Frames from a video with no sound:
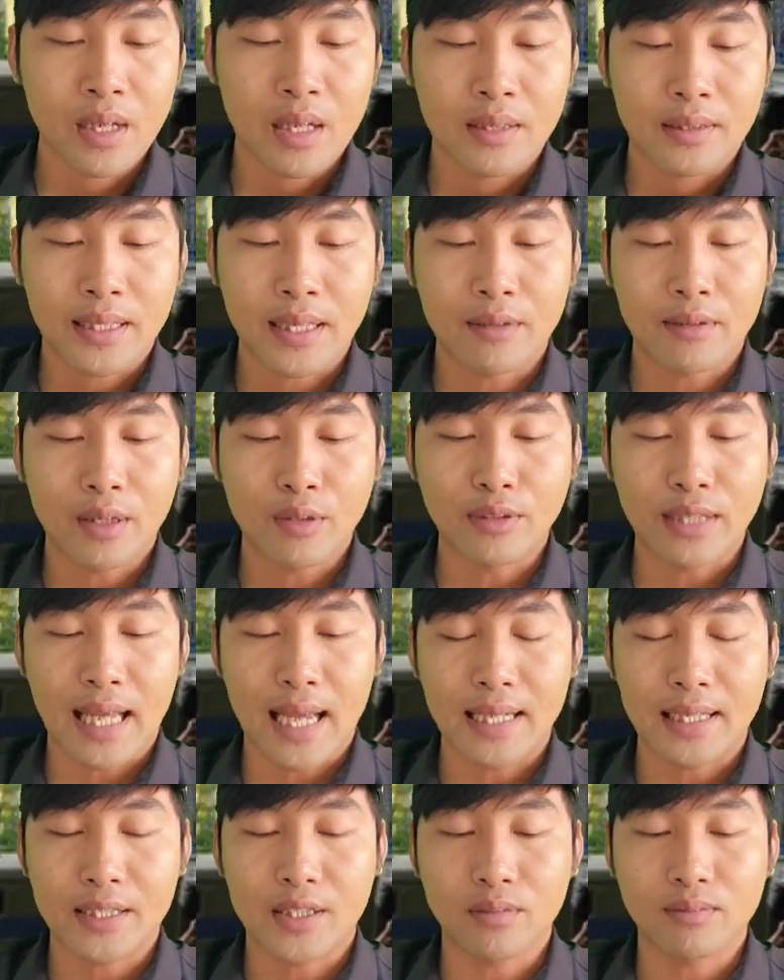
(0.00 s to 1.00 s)
theo cáo
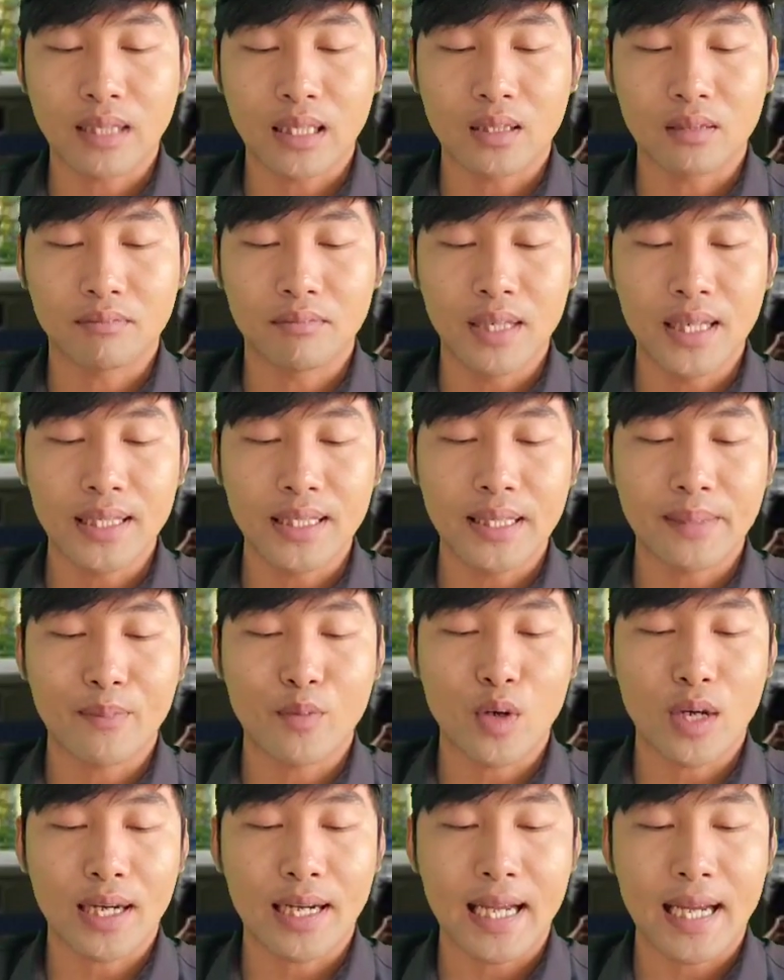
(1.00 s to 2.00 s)
trạng thì chúng ta được biết
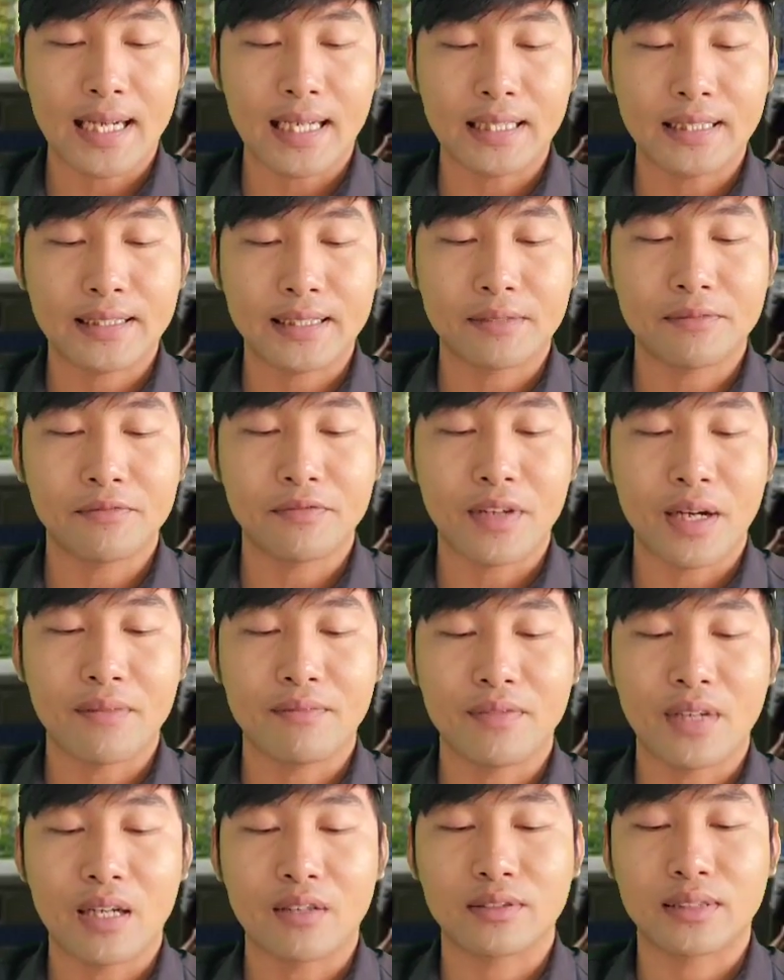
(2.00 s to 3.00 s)
Nhâm Hoàng Khang đã xâm
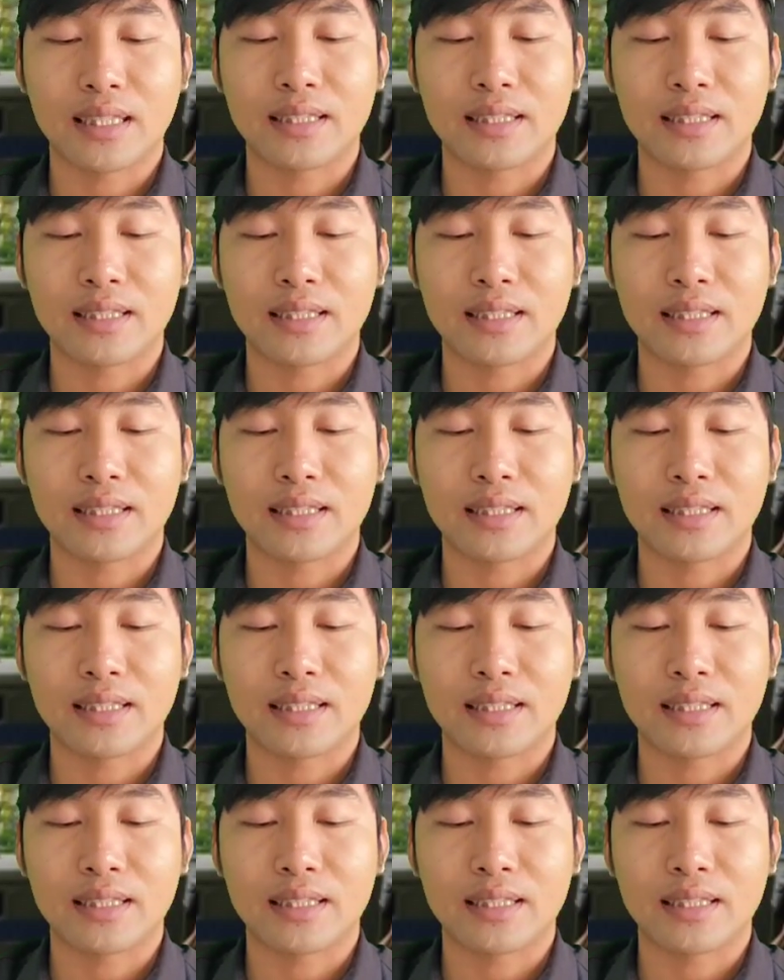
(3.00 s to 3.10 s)
phạm vào